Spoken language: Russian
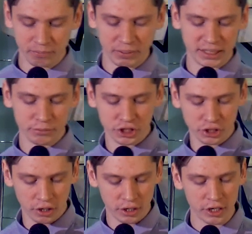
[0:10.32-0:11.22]
Потому
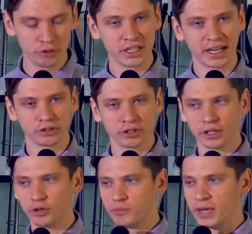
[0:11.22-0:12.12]
что люди,
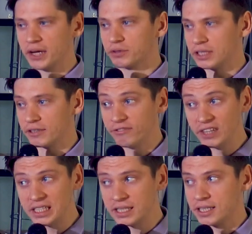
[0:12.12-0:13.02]
которые умеют э,
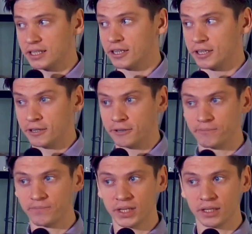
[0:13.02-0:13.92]
видеть, э,
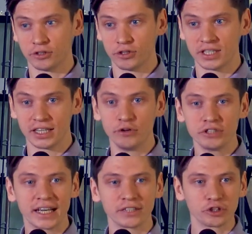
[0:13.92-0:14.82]
э, то есть
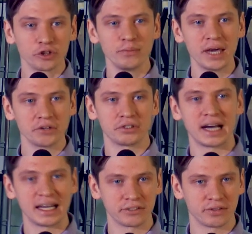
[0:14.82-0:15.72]
люди, которые умеют
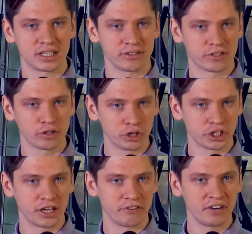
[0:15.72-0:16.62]
радоваться в
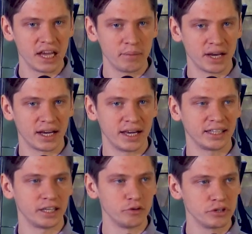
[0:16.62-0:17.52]
сложное время,
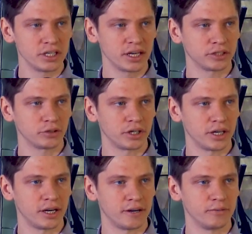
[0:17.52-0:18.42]
это люди,
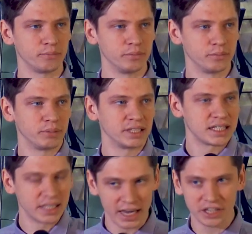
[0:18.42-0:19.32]
которые
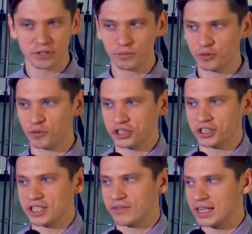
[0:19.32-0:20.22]
по-настоящему
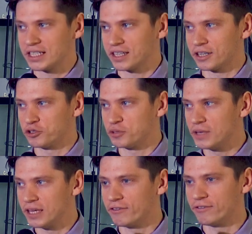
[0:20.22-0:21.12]
можно назвать их
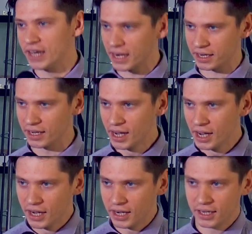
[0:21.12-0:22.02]
людьми веры.
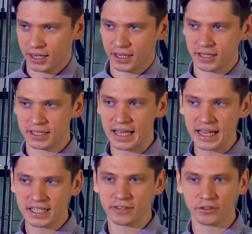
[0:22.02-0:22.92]

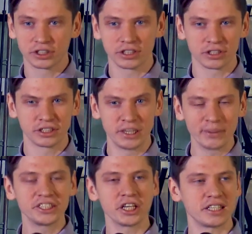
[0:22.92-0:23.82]
Знаете, вот чем
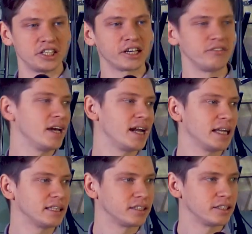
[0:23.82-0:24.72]
отличается человек веры
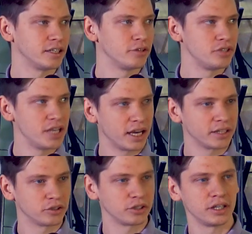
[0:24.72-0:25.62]
от людей,
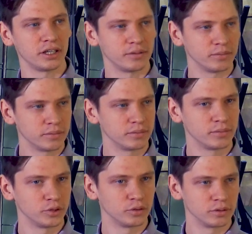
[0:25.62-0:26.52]
которые,
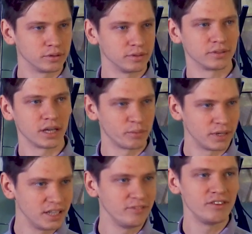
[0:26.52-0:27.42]
ну, как
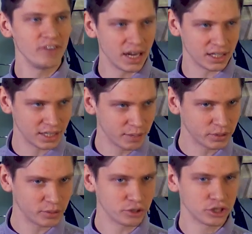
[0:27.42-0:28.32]
бы не, не верят, да?
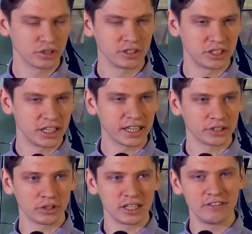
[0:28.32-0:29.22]
Потому что человек,
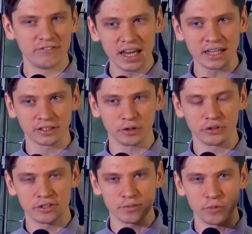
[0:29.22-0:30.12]
который не верит,
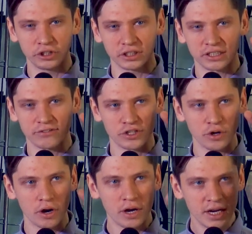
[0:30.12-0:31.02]
он смотрит на все